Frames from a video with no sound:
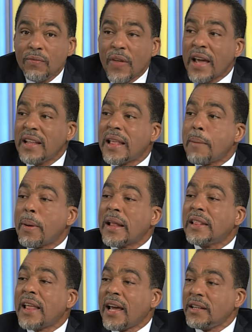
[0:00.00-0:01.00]
de
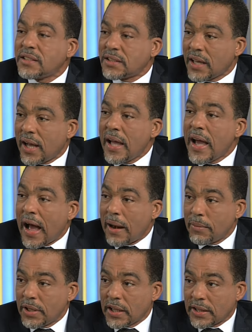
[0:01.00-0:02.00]
independencia
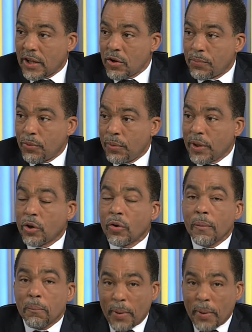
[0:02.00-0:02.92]
al Ministerio Público.